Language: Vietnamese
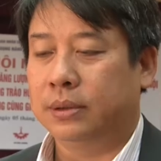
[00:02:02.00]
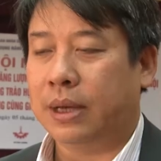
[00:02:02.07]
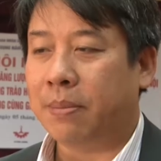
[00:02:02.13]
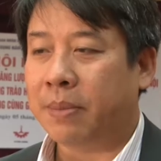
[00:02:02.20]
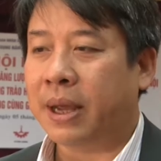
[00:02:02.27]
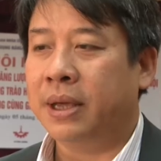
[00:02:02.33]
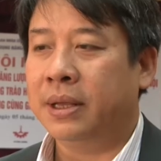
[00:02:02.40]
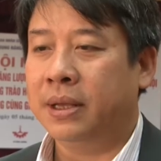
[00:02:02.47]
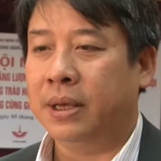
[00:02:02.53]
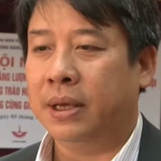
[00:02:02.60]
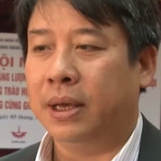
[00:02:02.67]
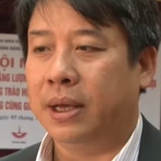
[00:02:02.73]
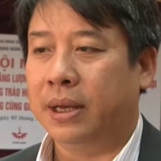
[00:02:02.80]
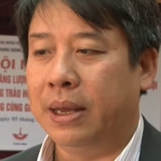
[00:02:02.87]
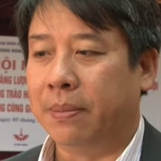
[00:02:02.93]
Năm nay
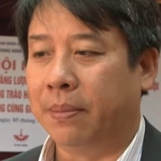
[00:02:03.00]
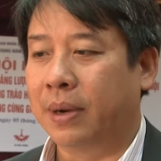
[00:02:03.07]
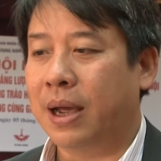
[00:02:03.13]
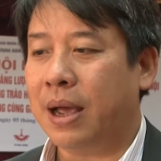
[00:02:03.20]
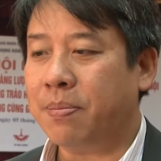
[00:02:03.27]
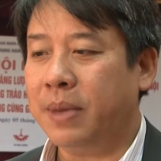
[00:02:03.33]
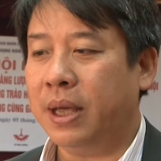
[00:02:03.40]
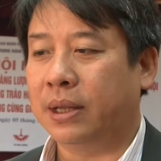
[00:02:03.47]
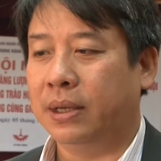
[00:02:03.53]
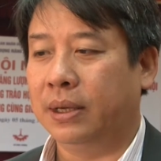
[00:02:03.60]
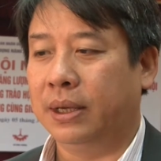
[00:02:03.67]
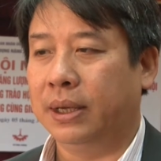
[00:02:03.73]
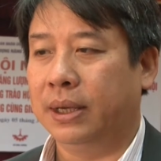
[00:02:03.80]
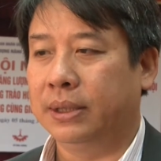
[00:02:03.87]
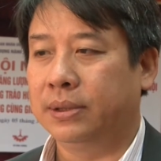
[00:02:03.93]
thì ờ, điểm khác biệt
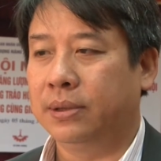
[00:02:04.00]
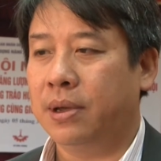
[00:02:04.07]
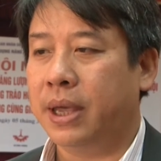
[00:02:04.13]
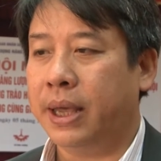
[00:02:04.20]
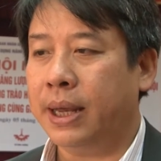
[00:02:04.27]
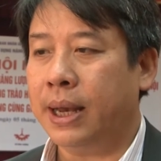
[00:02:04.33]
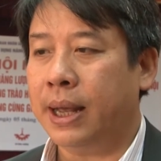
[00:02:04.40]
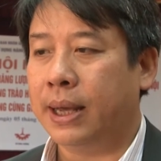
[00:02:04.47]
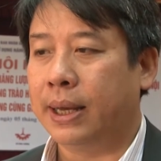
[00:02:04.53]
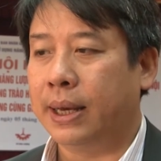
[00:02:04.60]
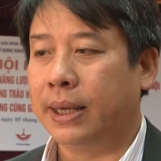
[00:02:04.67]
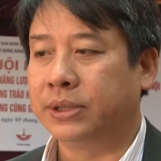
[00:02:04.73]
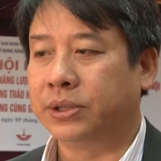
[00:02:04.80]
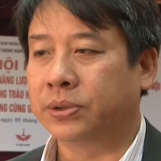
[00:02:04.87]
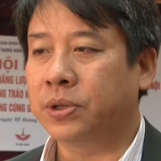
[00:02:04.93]
thì ờ, tôi nghĩ
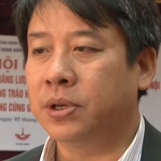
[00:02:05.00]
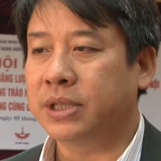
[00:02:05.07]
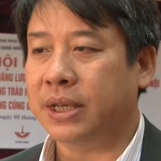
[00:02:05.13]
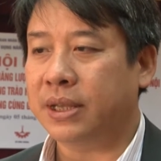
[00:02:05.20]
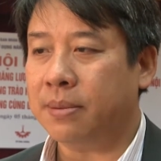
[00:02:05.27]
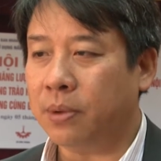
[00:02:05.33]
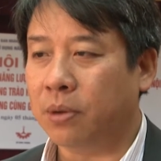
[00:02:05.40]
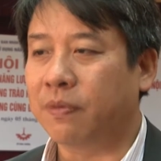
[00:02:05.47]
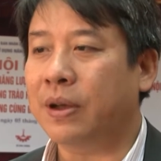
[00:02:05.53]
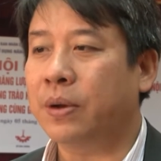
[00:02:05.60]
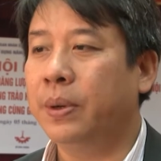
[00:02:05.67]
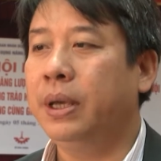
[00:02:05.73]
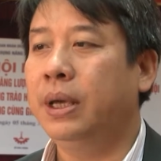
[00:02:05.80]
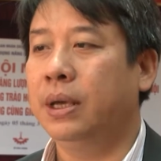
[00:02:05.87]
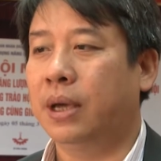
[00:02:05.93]
là là chúng tôi sẽ tiếp tục
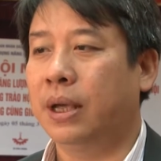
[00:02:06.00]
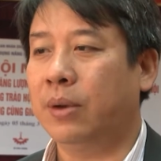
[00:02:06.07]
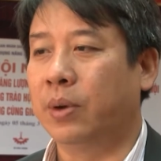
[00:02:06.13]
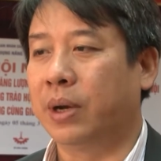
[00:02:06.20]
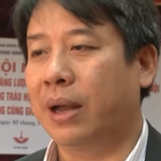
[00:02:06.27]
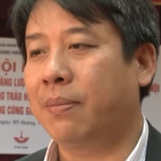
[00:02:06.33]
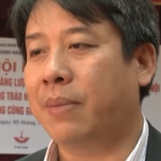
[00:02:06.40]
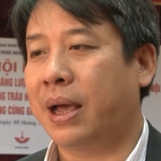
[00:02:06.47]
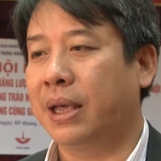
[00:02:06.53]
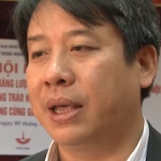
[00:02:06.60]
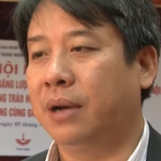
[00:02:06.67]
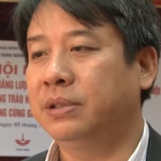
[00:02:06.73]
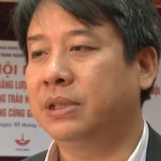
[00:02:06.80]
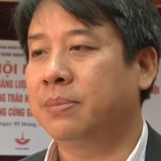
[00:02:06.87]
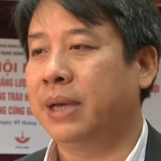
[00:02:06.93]
phát huy cái của năm
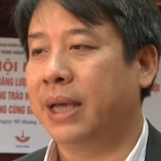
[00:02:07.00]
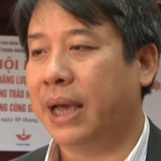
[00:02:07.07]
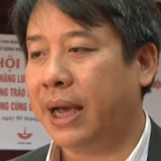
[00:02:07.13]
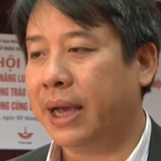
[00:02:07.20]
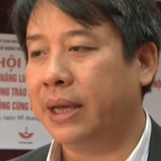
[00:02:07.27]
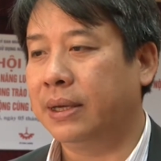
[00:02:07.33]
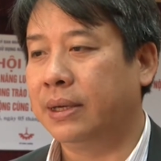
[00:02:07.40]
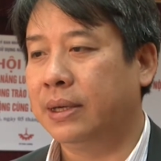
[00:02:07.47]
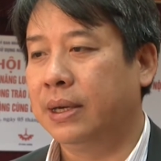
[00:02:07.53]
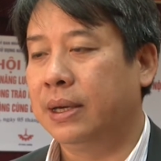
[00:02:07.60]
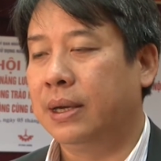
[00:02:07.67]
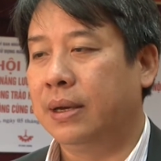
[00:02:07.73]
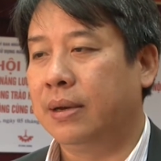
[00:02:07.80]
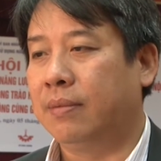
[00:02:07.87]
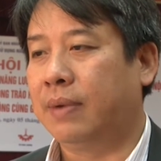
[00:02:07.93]
2012
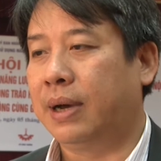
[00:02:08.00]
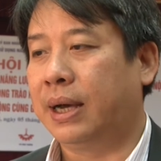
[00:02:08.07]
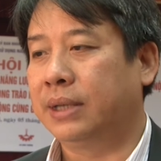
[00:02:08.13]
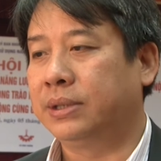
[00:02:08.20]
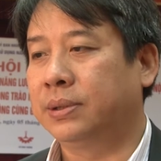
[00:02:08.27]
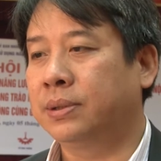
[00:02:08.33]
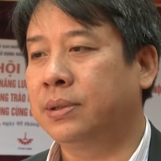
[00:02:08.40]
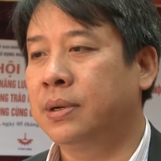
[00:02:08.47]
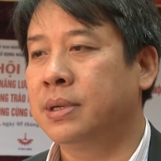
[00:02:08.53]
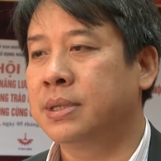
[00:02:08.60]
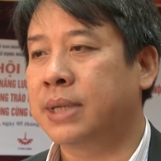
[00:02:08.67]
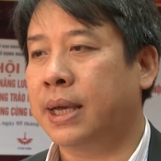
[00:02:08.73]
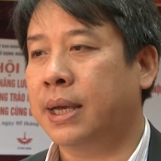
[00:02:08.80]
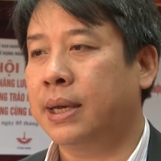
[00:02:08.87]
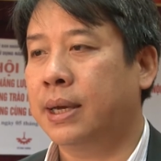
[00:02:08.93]
và chúng
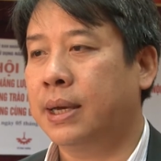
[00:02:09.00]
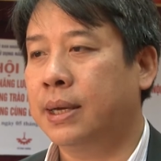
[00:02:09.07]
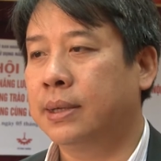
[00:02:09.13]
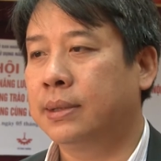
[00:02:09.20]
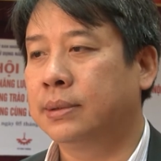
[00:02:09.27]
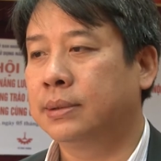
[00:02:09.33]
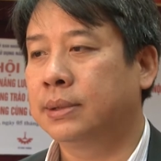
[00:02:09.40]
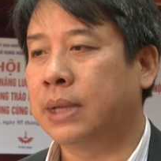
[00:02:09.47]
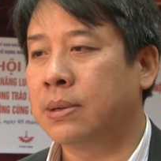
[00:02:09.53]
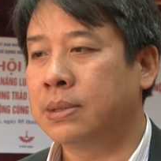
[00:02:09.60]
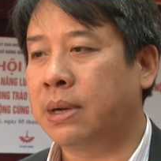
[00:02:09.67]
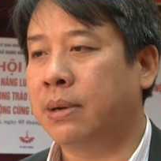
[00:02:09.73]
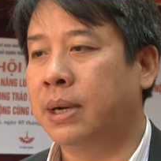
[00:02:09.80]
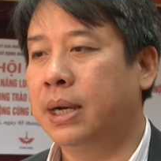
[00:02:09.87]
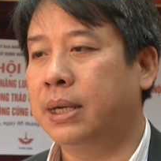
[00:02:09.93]
tôi sẽ ờ,
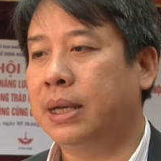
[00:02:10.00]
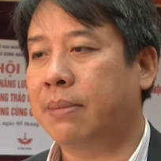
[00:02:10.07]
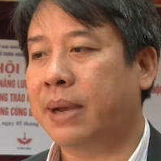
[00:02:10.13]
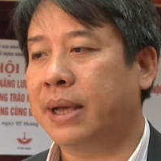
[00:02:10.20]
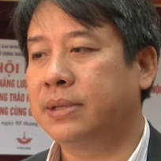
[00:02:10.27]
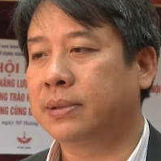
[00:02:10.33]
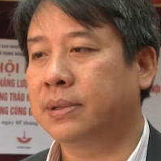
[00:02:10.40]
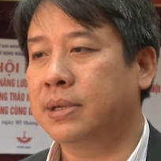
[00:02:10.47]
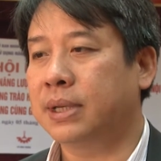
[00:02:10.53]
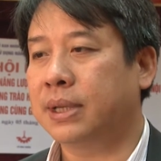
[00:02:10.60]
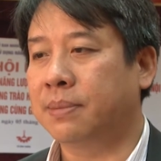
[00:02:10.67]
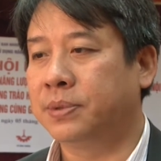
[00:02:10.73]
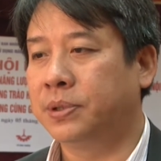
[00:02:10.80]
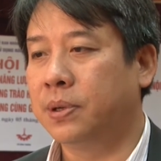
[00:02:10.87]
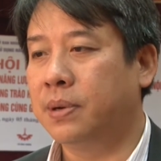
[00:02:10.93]
sâu rộng hơn năm nay chúng tôi
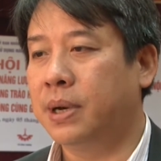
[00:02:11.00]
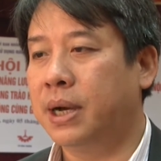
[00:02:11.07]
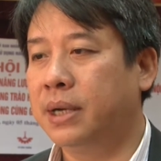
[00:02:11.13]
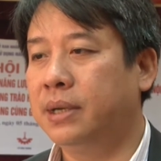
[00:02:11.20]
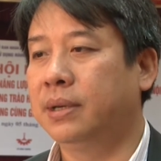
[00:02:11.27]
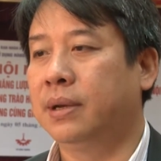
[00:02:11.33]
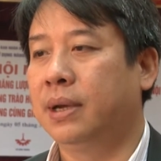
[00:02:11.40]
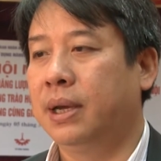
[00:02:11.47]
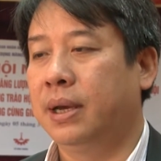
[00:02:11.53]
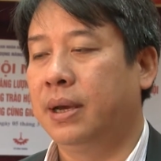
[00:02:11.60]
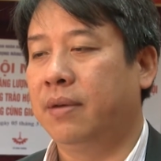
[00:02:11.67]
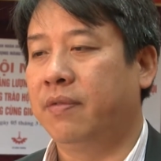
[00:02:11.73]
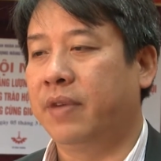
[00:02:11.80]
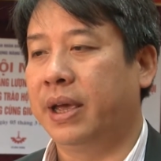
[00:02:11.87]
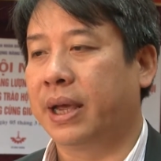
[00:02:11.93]
sẽ tập trung hơn
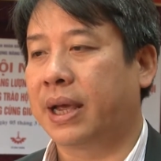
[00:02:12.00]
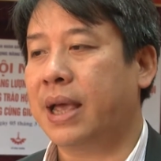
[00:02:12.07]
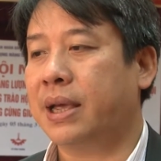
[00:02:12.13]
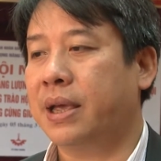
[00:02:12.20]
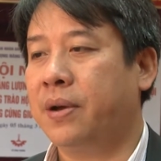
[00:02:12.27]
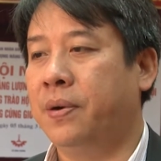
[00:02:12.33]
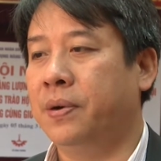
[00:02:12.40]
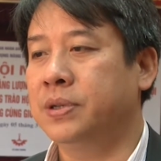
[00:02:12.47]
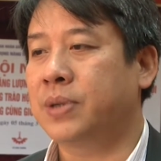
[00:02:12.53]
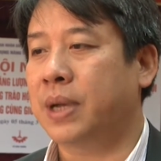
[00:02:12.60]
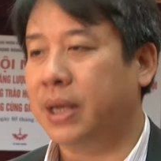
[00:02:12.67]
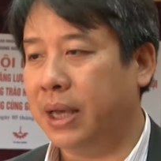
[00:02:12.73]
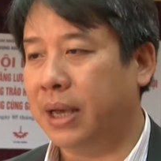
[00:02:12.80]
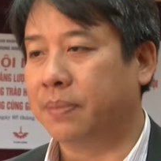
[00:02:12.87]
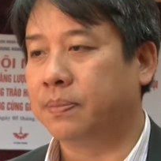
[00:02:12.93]
về các cái khối
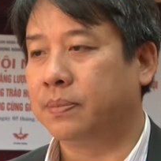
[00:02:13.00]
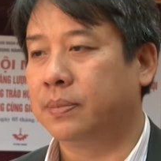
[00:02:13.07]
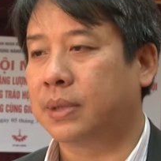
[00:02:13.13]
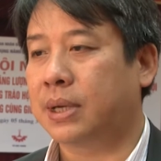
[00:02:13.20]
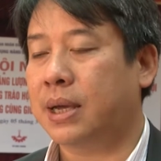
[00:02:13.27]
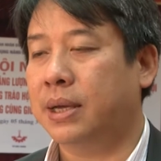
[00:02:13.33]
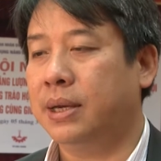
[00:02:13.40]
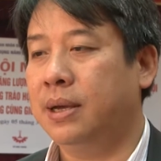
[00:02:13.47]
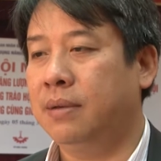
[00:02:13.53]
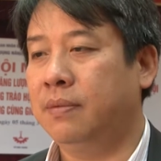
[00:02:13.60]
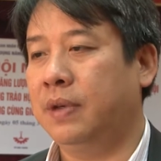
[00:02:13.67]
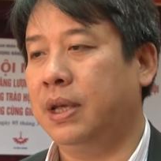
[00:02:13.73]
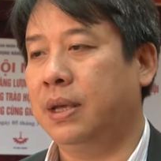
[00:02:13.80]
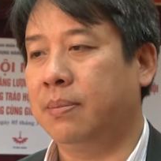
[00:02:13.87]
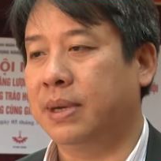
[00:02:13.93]
doanh nghiệp các cái
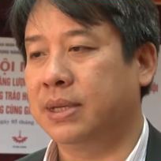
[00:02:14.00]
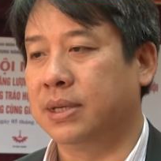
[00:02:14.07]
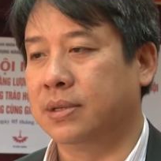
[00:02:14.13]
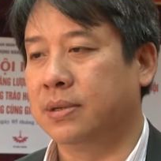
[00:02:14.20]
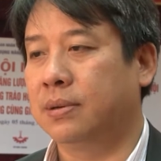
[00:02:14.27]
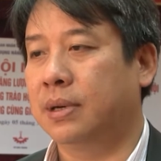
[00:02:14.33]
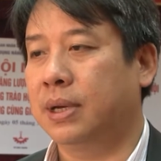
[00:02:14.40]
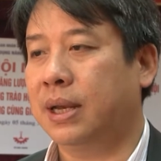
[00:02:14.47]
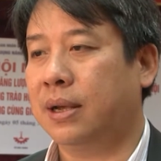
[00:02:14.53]
đơn vị mà sử dụng cái